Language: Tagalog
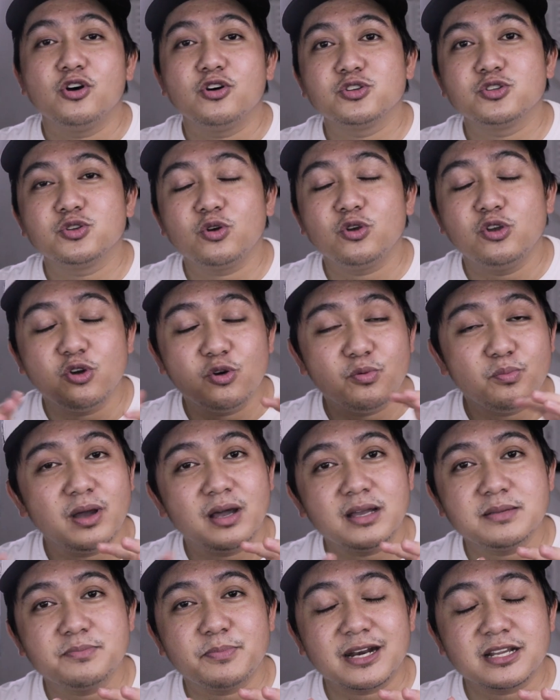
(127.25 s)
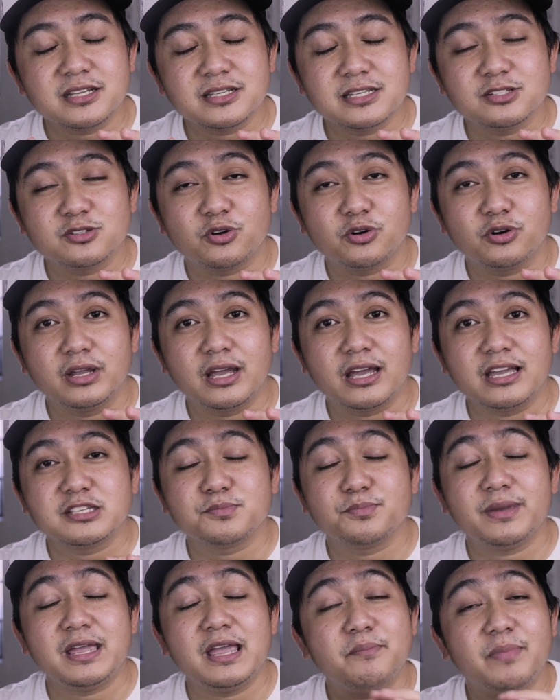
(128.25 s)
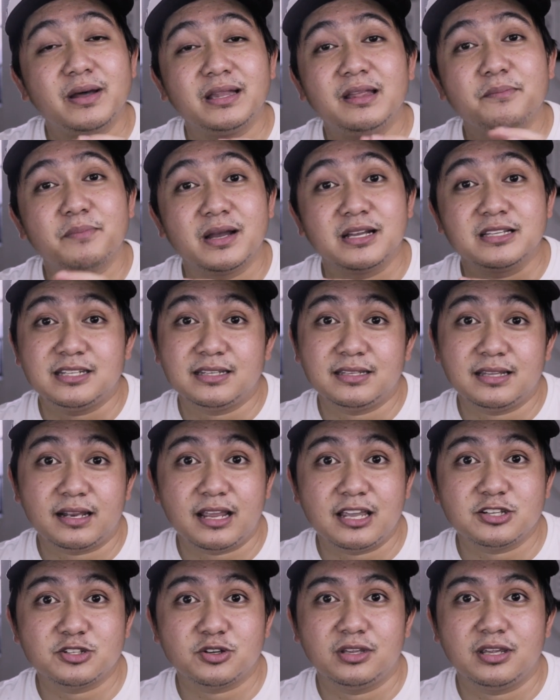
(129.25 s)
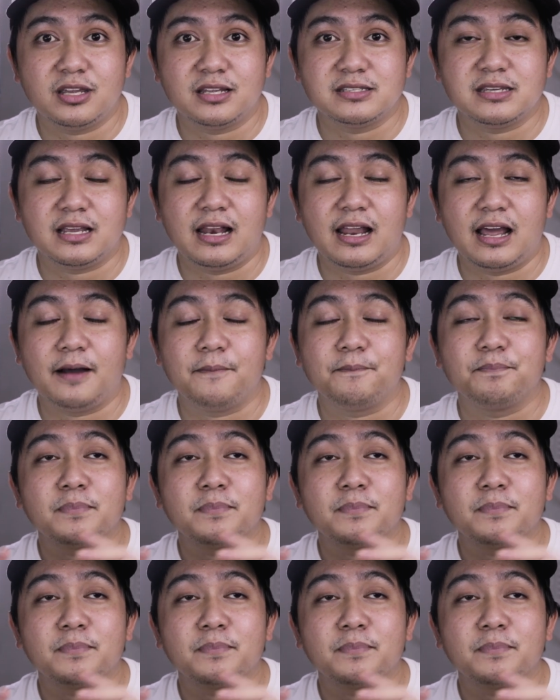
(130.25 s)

So yung mga processor guys, may iba't ibang generation yan sila.